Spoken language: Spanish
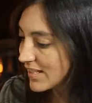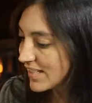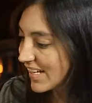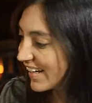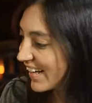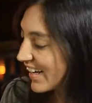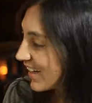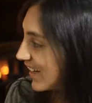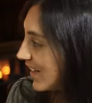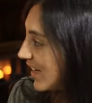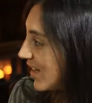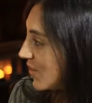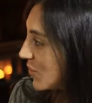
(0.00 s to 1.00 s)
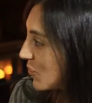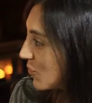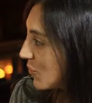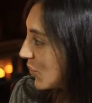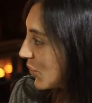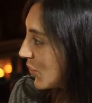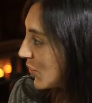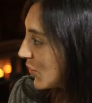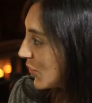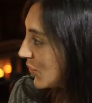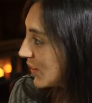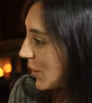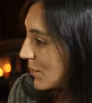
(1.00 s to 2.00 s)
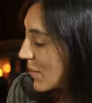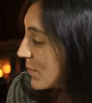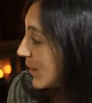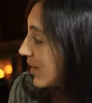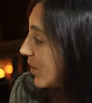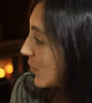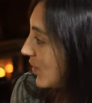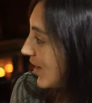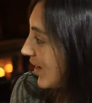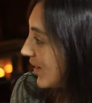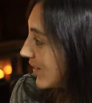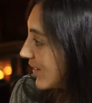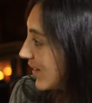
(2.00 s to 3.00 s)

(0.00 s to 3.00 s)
se recrea de un modo también particular